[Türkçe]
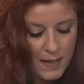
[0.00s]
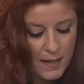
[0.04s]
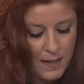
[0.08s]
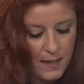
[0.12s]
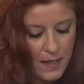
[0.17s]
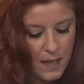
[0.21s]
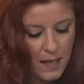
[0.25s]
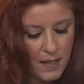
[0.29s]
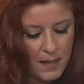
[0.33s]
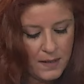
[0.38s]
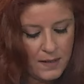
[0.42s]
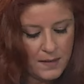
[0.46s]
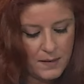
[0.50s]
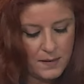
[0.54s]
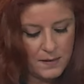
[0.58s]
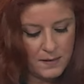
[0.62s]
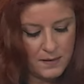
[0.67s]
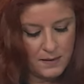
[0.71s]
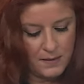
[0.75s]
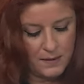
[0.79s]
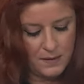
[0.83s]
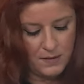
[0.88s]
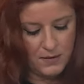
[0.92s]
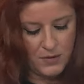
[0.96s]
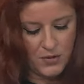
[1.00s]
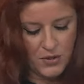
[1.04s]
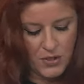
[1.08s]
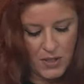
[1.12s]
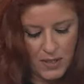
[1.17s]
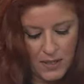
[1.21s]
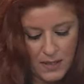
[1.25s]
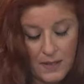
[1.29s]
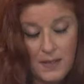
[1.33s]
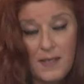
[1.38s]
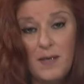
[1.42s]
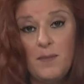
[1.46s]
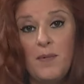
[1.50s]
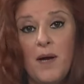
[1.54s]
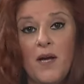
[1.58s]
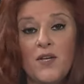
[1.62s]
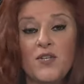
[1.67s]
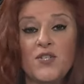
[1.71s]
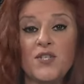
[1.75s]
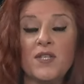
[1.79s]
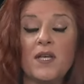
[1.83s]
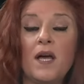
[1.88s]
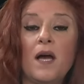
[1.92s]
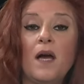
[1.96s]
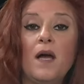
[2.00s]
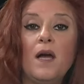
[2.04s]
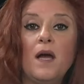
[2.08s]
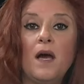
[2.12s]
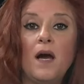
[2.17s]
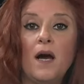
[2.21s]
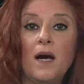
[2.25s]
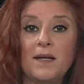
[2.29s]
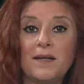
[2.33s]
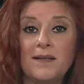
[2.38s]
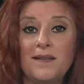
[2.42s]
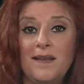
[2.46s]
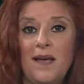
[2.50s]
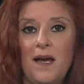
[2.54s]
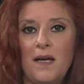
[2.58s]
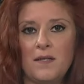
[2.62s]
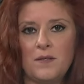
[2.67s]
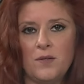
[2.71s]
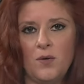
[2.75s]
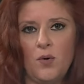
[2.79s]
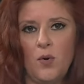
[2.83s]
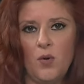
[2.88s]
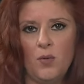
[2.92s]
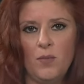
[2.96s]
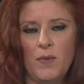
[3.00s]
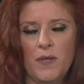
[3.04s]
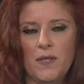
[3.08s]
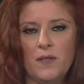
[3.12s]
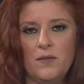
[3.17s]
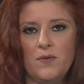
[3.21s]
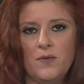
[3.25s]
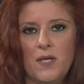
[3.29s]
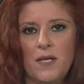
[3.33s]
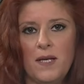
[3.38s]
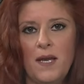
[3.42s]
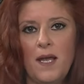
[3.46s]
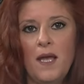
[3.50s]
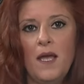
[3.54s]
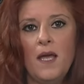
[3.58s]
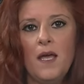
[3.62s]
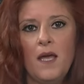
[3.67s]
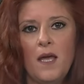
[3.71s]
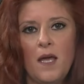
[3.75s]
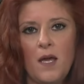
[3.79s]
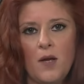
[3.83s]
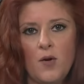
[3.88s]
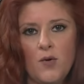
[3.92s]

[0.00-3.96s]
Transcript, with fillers: Yine aynı e, şekilde başta arılar olmak üzere